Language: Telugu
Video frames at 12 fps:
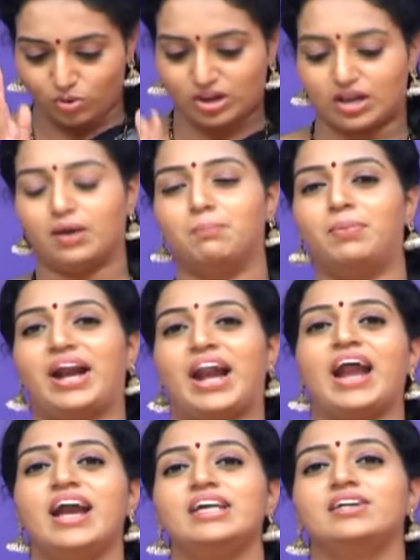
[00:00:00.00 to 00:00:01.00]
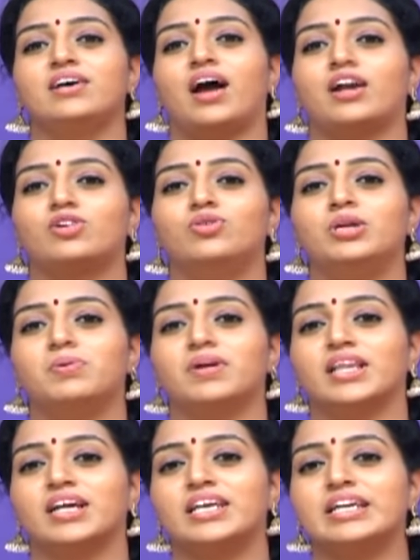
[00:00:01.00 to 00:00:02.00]
ఒక బ్రాండ్
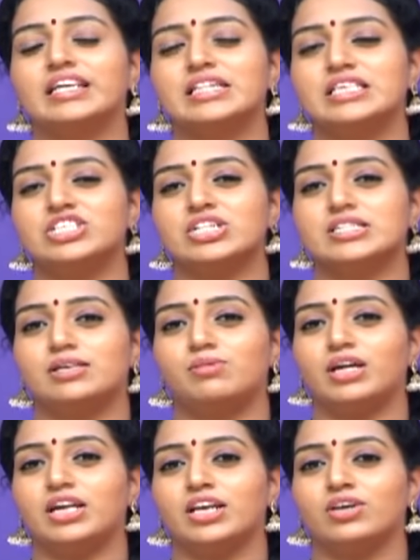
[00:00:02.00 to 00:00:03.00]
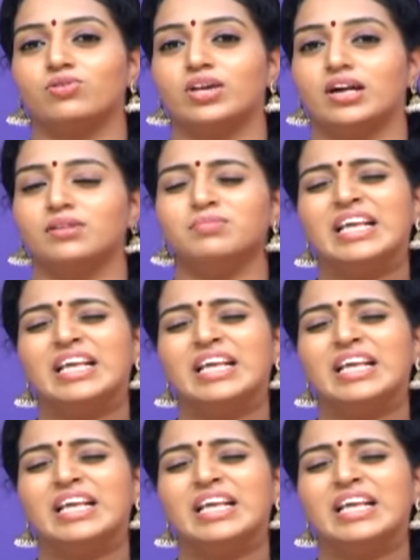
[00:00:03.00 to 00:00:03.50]
అట్లుండిపోయింది అంటే ఈయన తీసే సినిమాలన్నీ కూడా